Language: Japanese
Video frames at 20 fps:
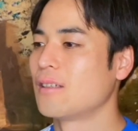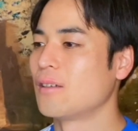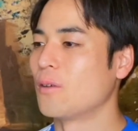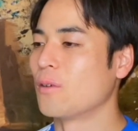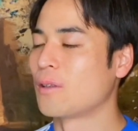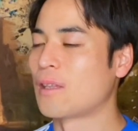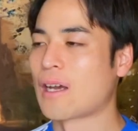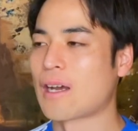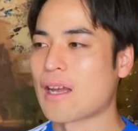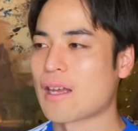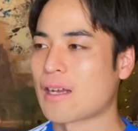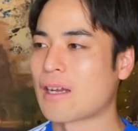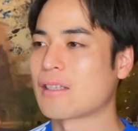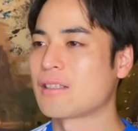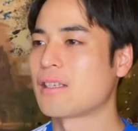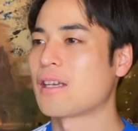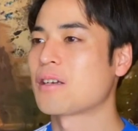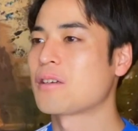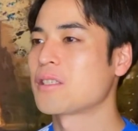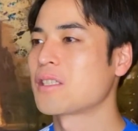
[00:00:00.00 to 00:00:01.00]
お互い
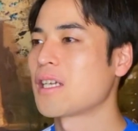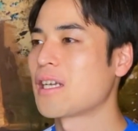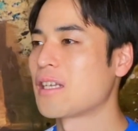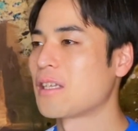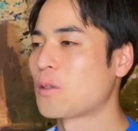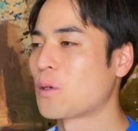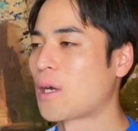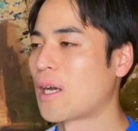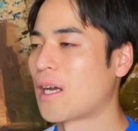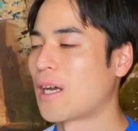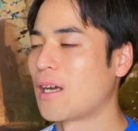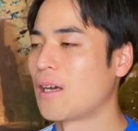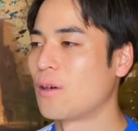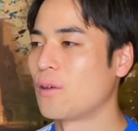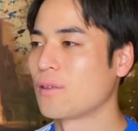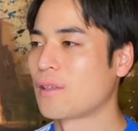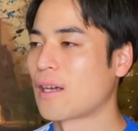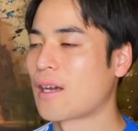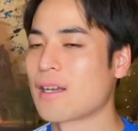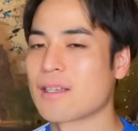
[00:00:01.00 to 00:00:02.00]
活躍したりとか、
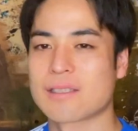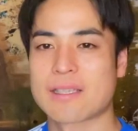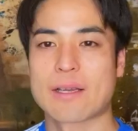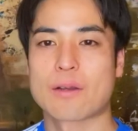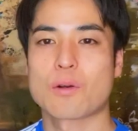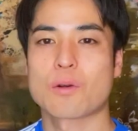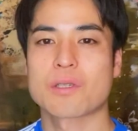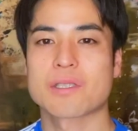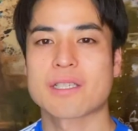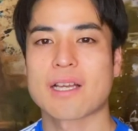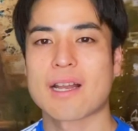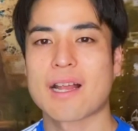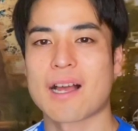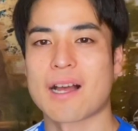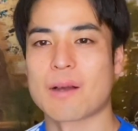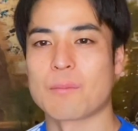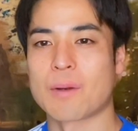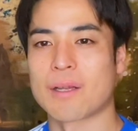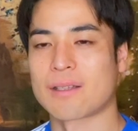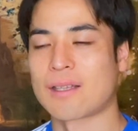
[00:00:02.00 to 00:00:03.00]
お互い成功した
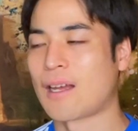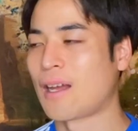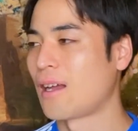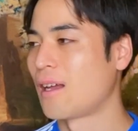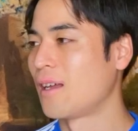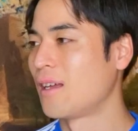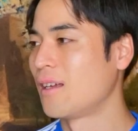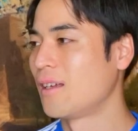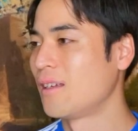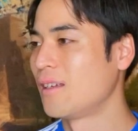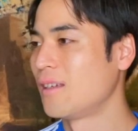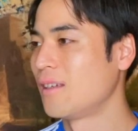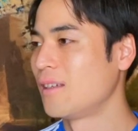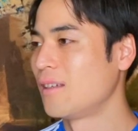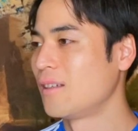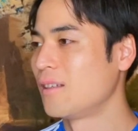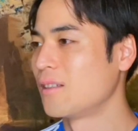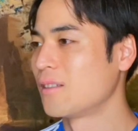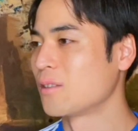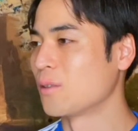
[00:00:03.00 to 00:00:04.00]
ら、また
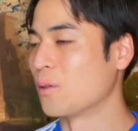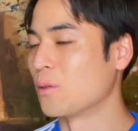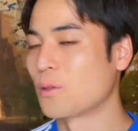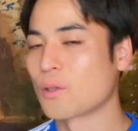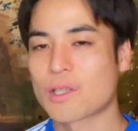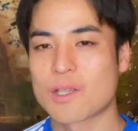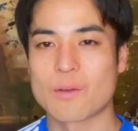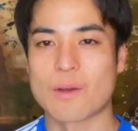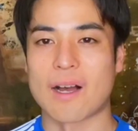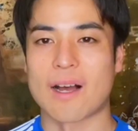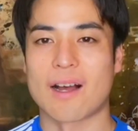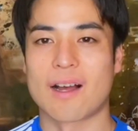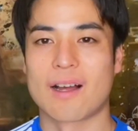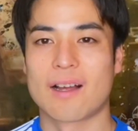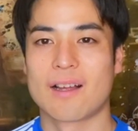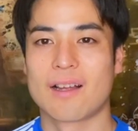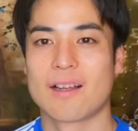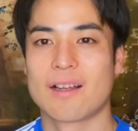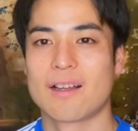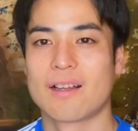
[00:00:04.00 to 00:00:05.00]
その時は
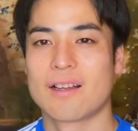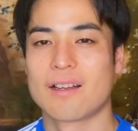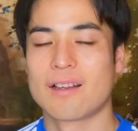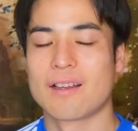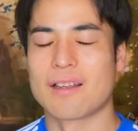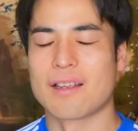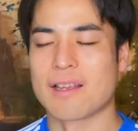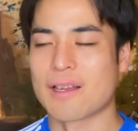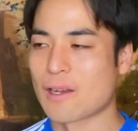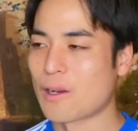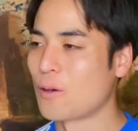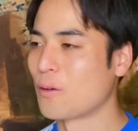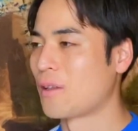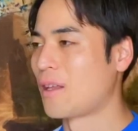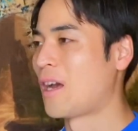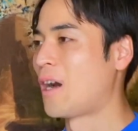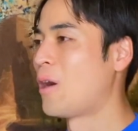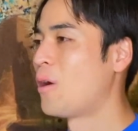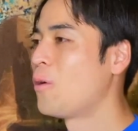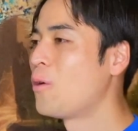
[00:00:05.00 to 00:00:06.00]
笑顔
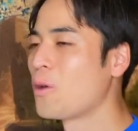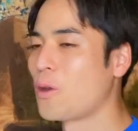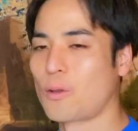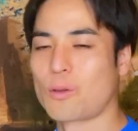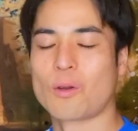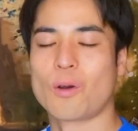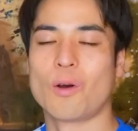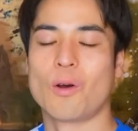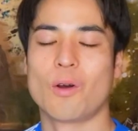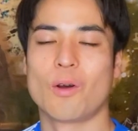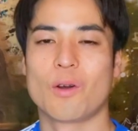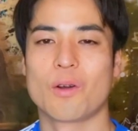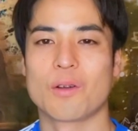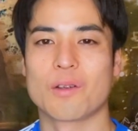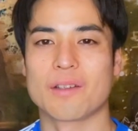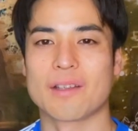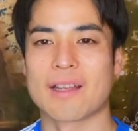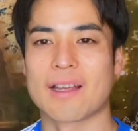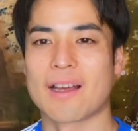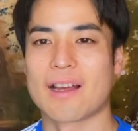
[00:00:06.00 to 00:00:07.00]
で会おうよと、
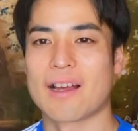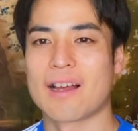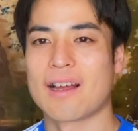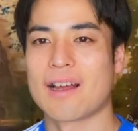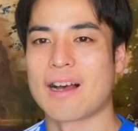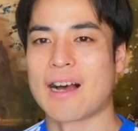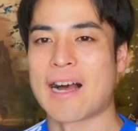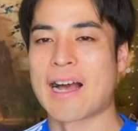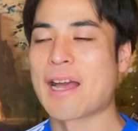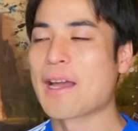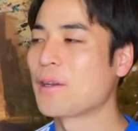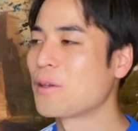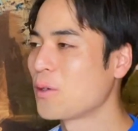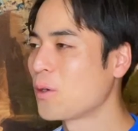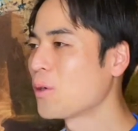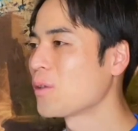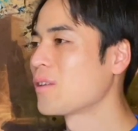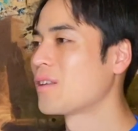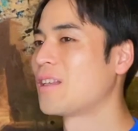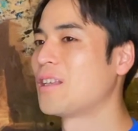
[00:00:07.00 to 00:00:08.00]
ね、会える
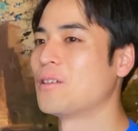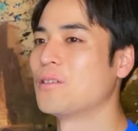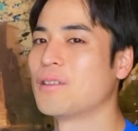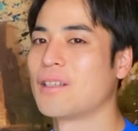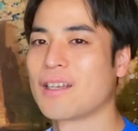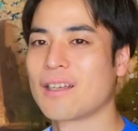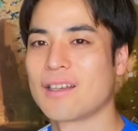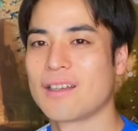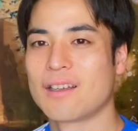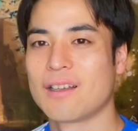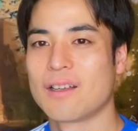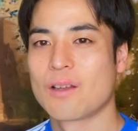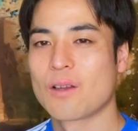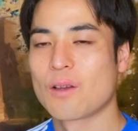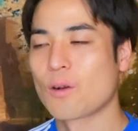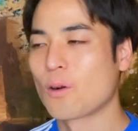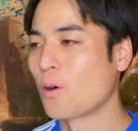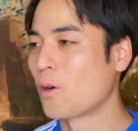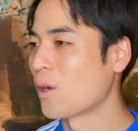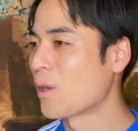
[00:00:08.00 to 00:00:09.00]
よっていうね、
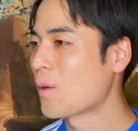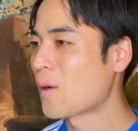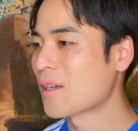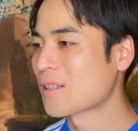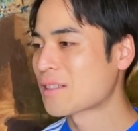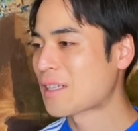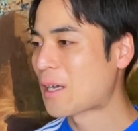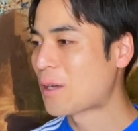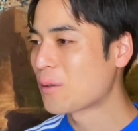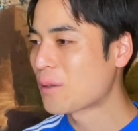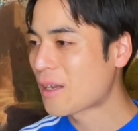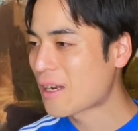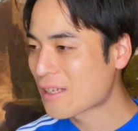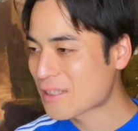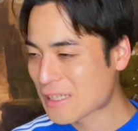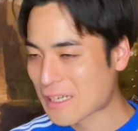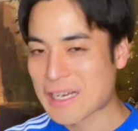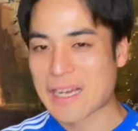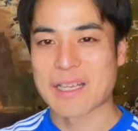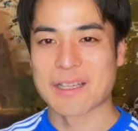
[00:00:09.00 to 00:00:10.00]
これはさよなら
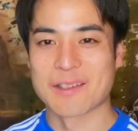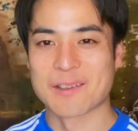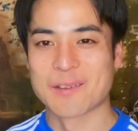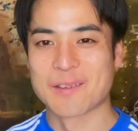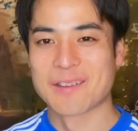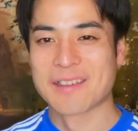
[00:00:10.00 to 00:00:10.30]
じゃない、